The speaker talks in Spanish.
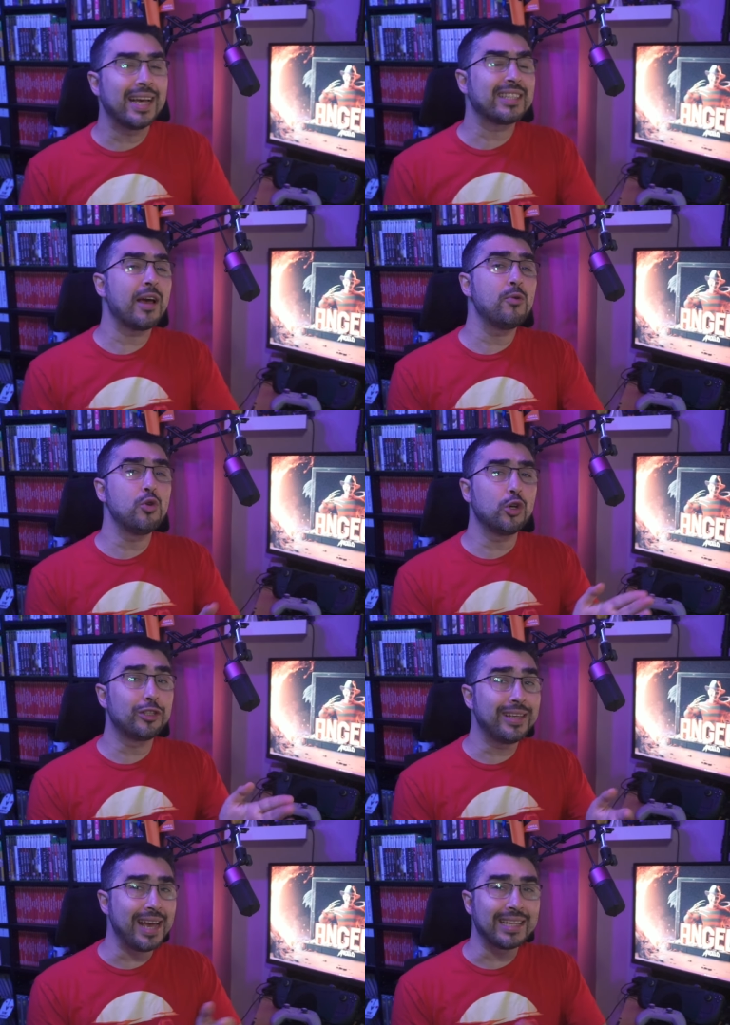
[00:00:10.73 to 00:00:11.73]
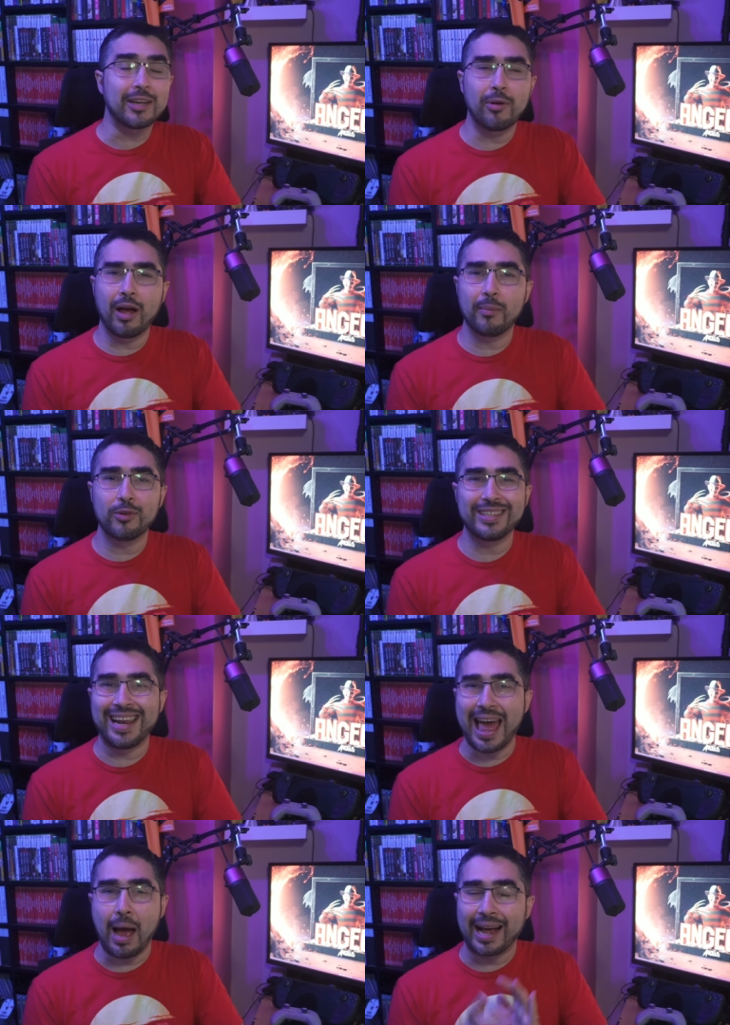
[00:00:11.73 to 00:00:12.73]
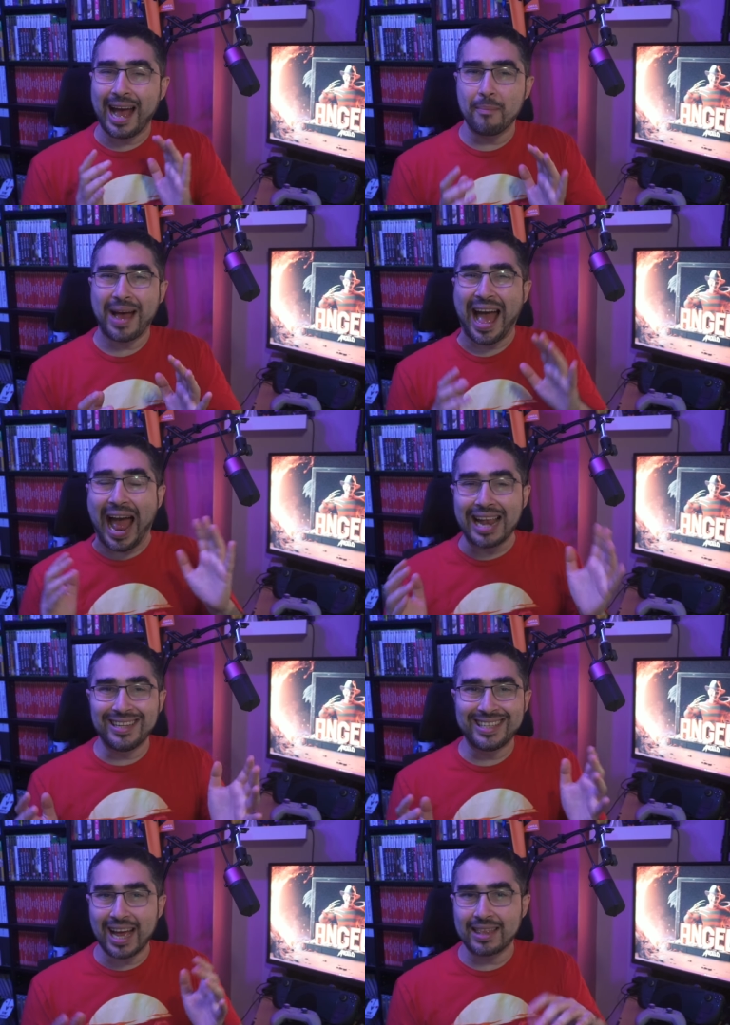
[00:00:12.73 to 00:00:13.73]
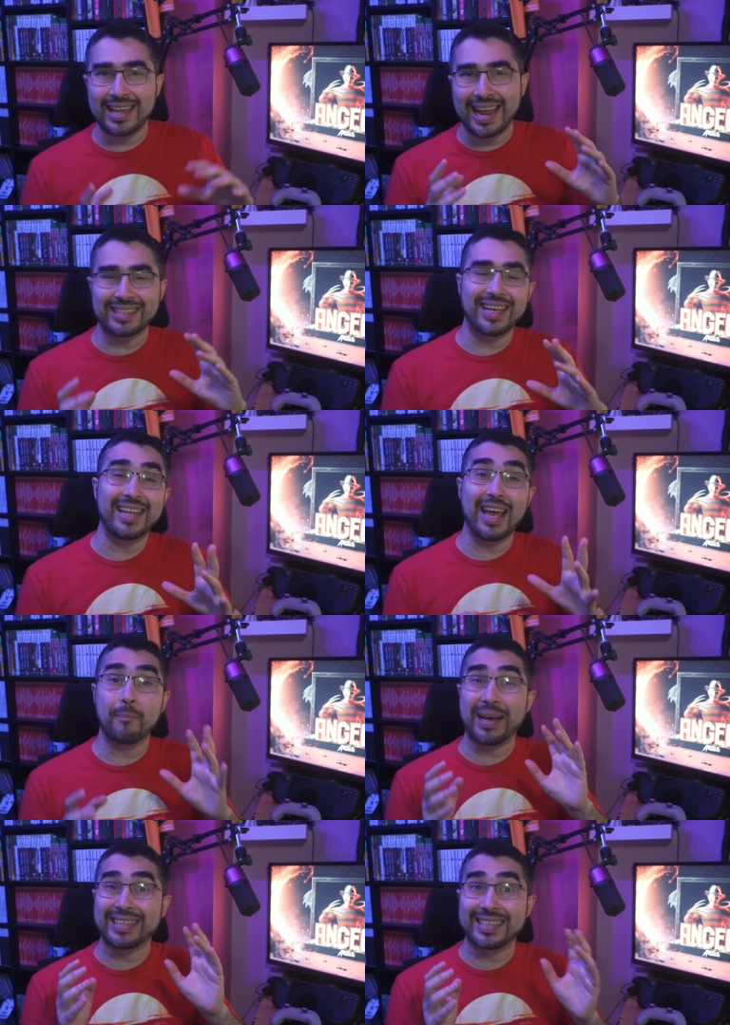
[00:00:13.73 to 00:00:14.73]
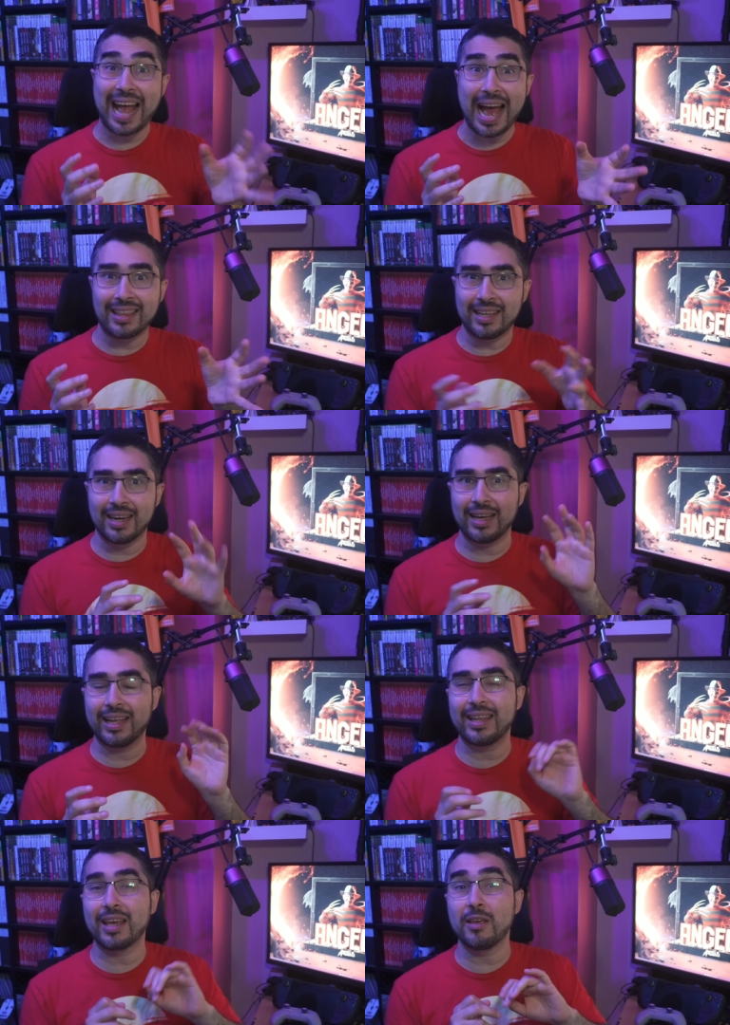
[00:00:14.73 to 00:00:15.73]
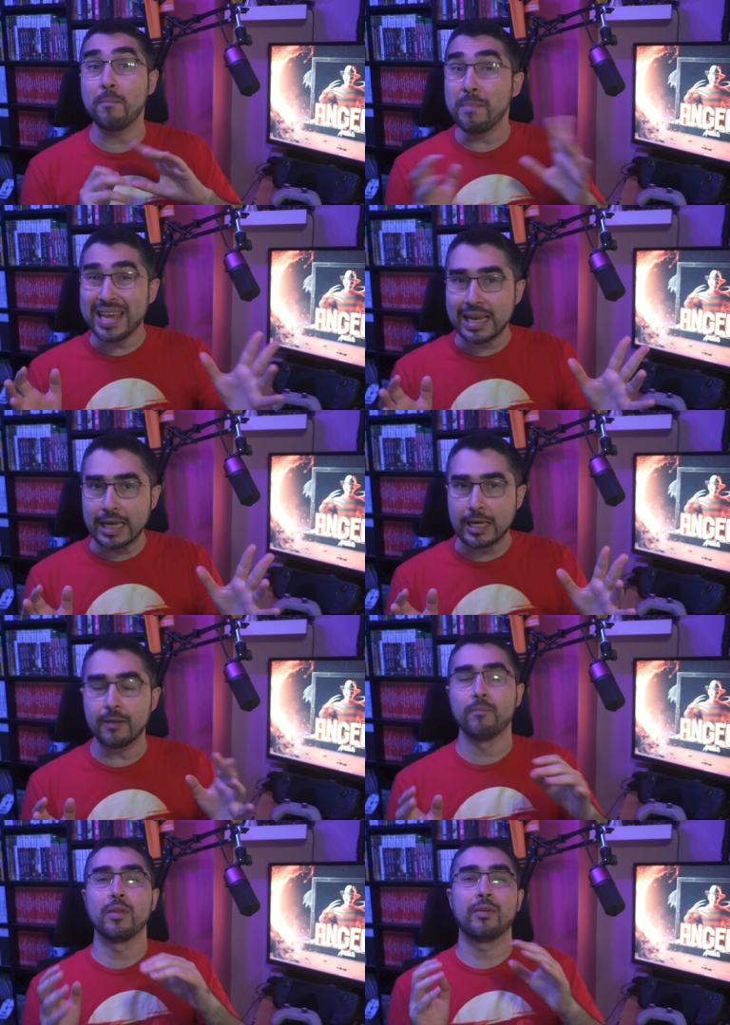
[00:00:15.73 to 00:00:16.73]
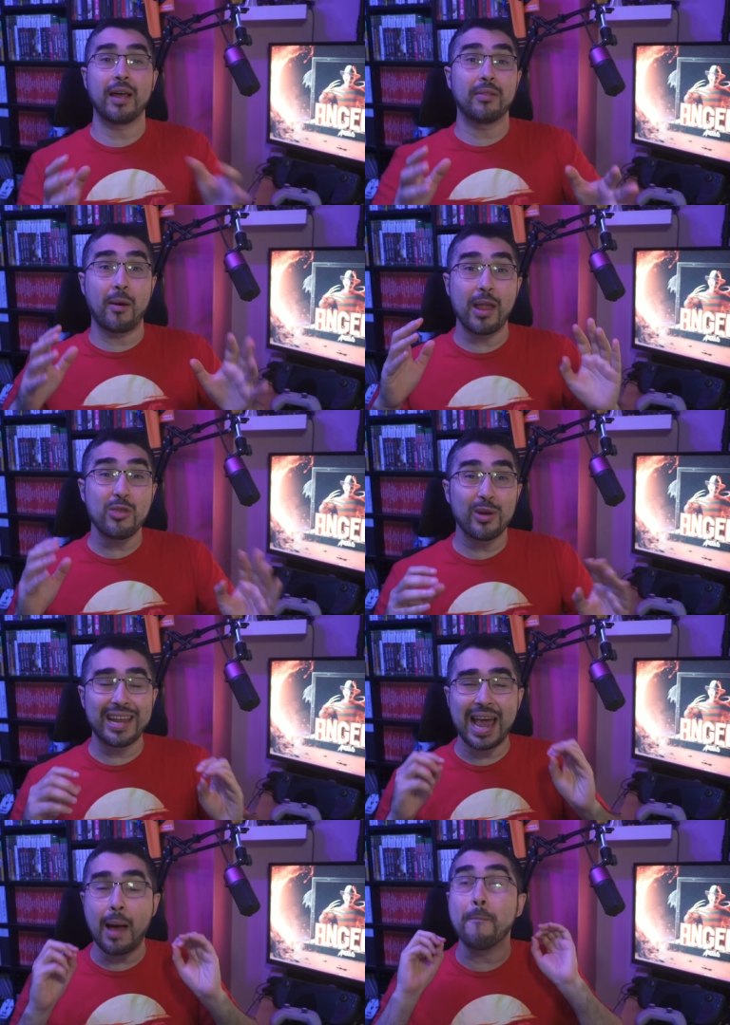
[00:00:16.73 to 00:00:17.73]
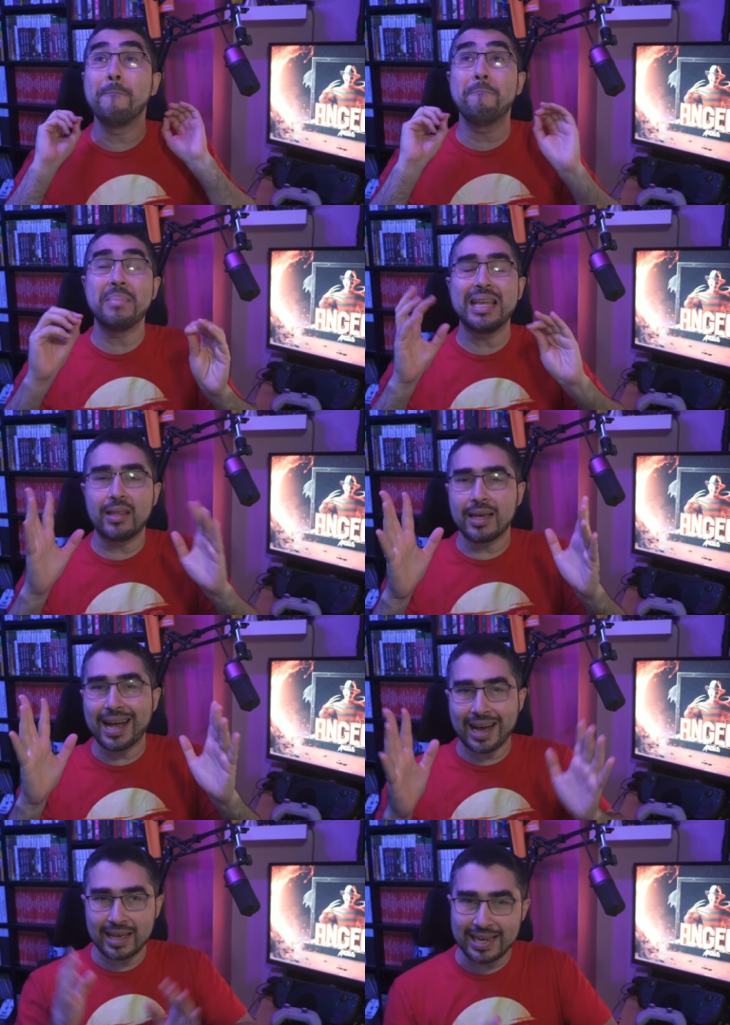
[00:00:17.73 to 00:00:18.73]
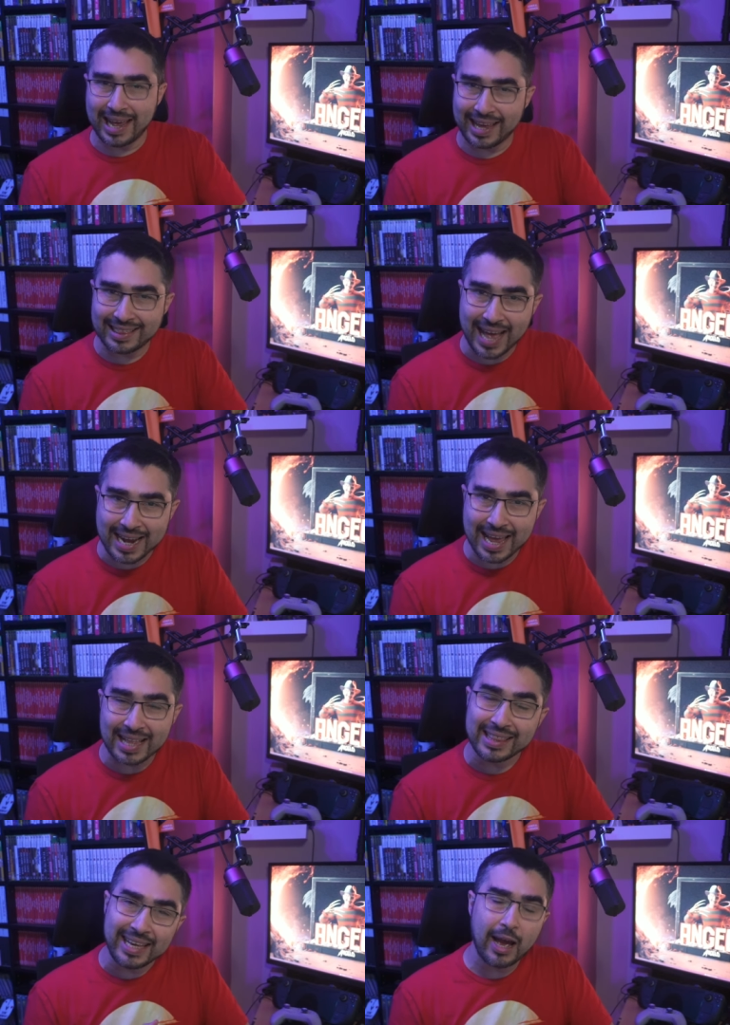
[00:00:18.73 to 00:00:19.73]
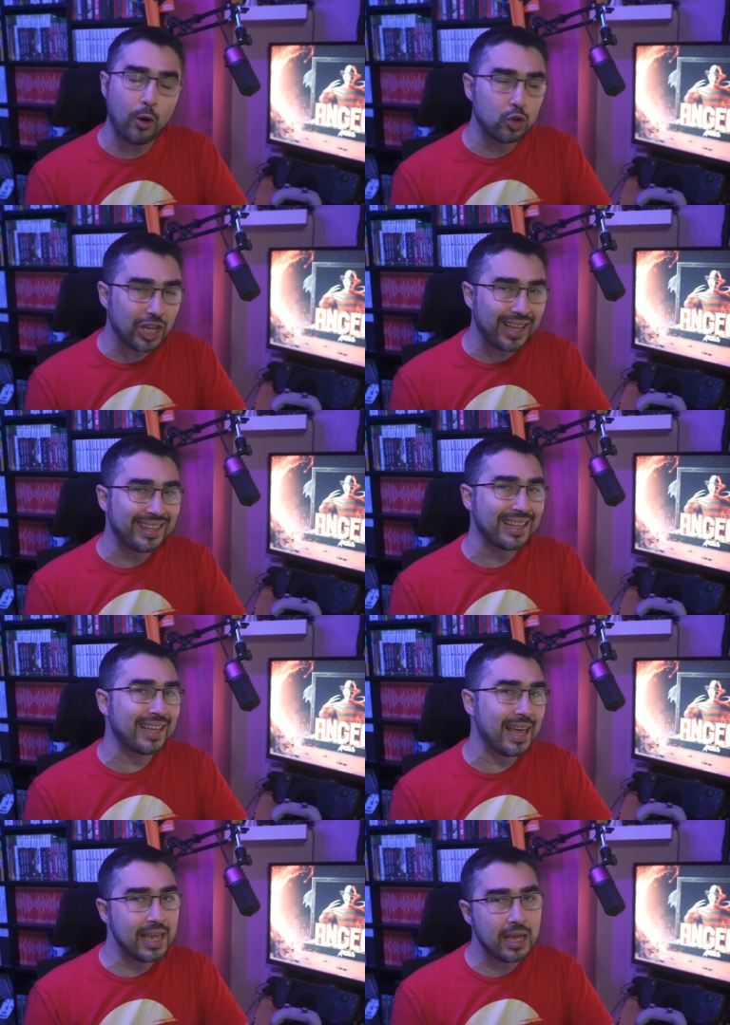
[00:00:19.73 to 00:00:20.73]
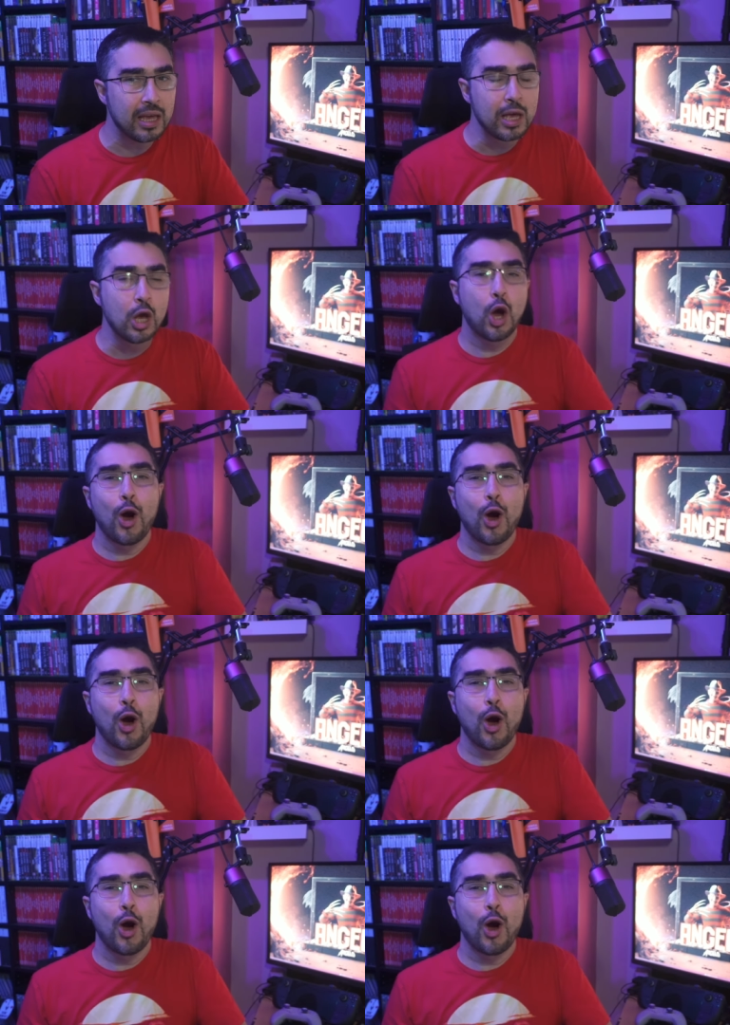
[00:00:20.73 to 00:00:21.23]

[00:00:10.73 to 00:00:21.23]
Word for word: Si hace unos días hablábamos de la gama alta de la serie Pascal de la GTX 1000, Hablando de la mítica y legendaria 1080 Ti,